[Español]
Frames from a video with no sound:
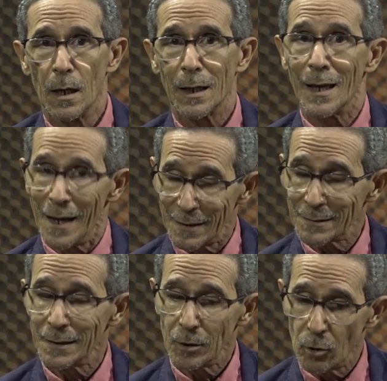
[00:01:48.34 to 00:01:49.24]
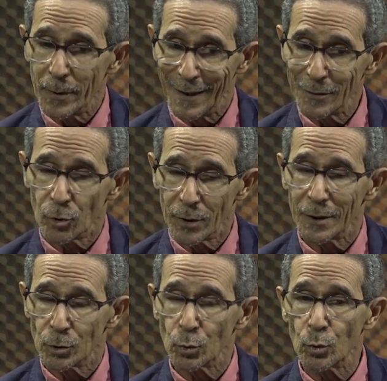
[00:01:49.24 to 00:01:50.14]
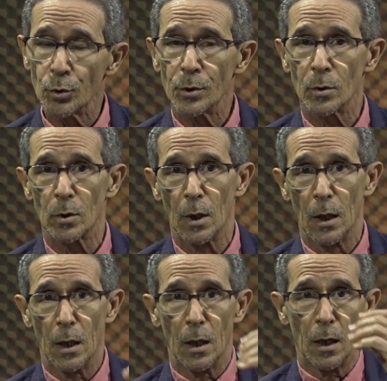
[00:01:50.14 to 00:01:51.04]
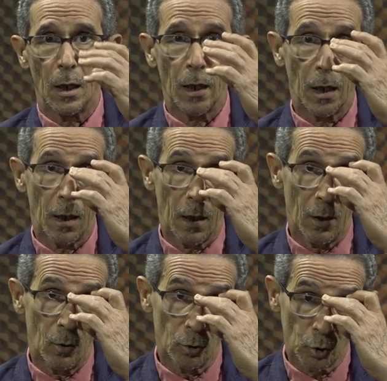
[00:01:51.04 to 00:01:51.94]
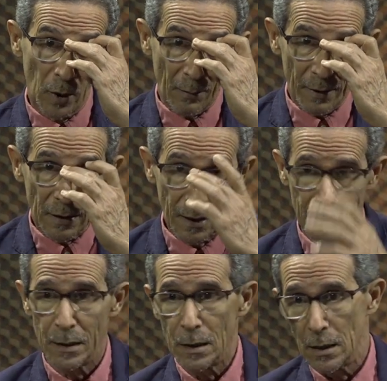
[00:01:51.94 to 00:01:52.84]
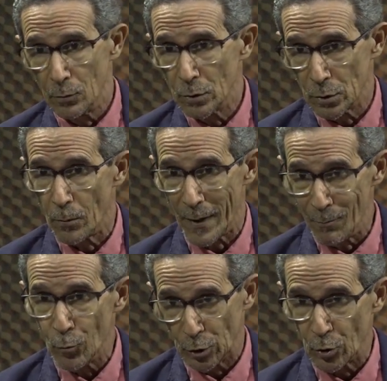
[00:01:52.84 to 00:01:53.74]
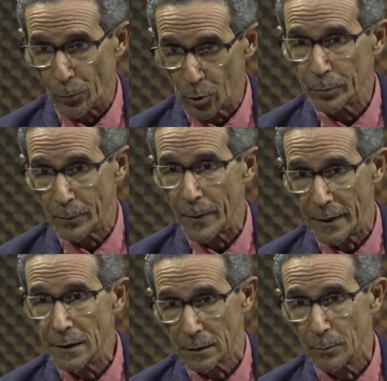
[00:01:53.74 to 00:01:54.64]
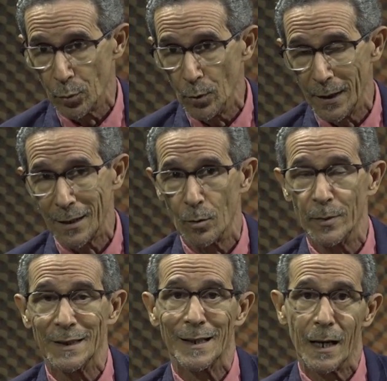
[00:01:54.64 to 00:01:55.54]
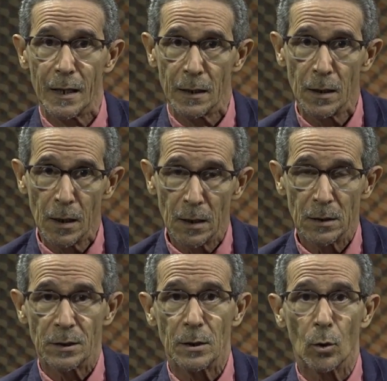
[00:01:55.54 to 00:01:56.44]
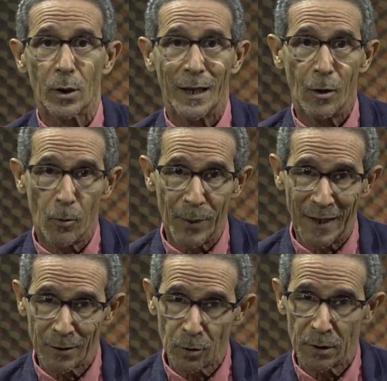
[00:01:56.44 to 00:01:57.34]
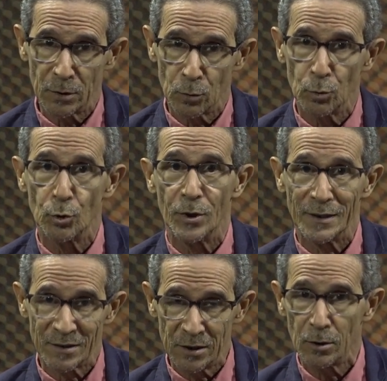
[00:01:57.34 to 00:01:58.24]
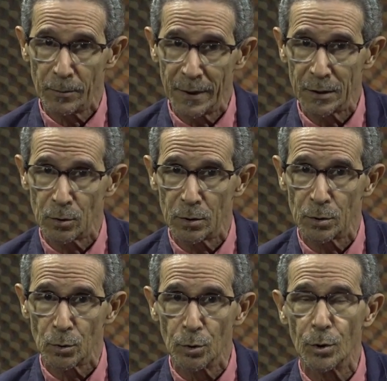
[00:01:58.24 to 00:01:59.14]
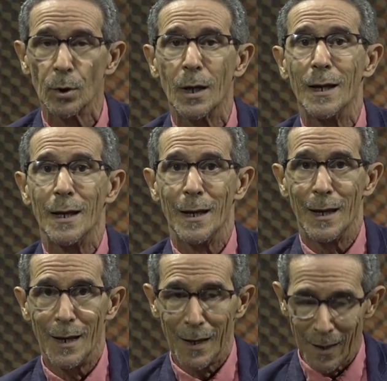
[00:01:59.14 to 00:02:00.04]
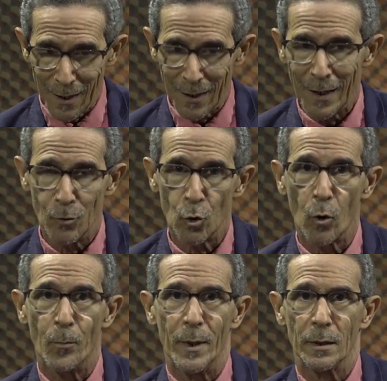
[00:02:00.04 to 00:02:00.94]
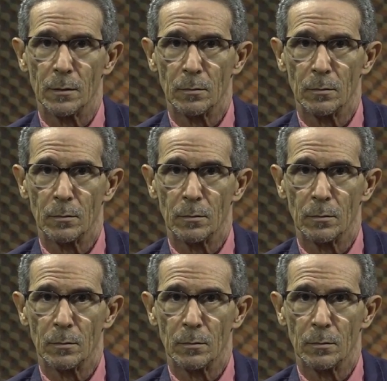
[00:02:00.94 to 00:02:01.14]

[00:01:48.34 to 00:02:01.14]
que ha sido objeto de estudio eh, no solamente aquí en nuestro, en nuestro propio país, en República Dominicana, sino que es objeto de estudio y ha sido objeto de estudio en Europa,